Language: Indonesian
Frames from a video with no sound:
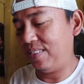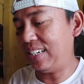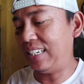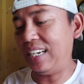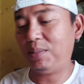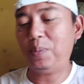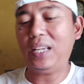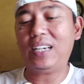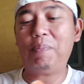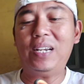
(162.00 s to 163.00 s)
oke guys
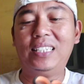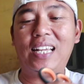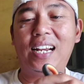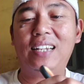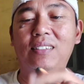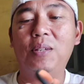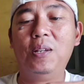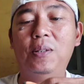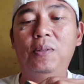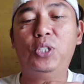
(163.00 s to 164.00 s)
biar nggak penasaran
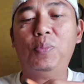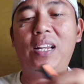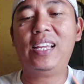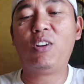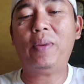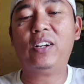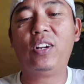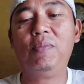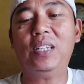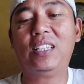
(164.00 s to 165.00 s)

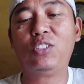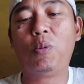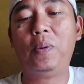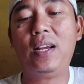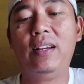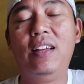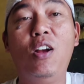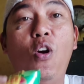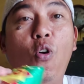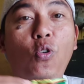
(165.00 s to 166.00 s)
Bismillahirrahmanirrahim kita coba
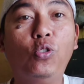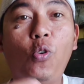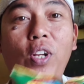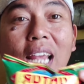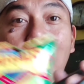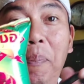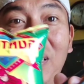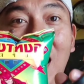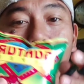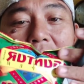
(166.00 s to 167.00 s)
untuk yang
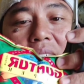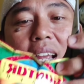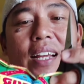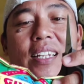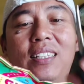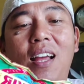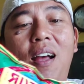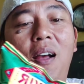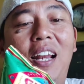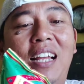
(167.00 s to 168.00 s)
pertama ya
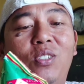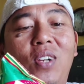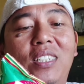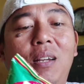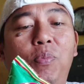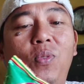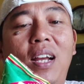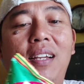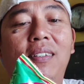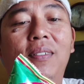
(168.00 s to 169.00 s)
kita langsung aja
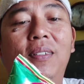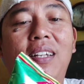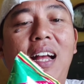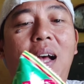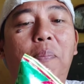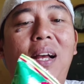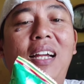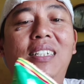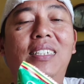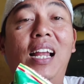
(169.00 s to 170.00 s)
buka
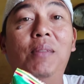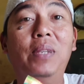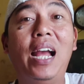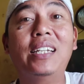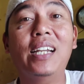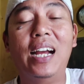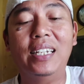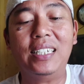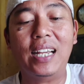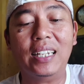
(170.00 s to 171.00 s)
apakah di dalamnya ada
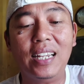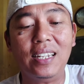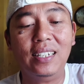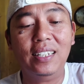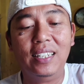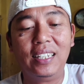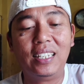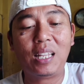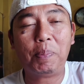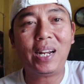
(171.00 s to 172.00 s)
hadiahnya
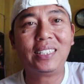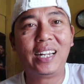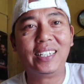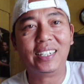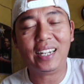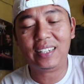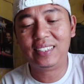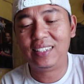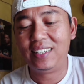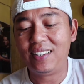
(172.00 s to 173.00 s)
kita penasaran ya
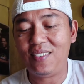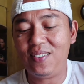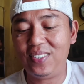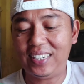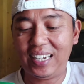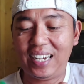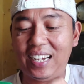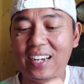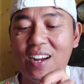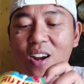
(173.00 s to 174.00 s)
guys
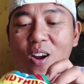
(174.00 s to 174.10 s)
oke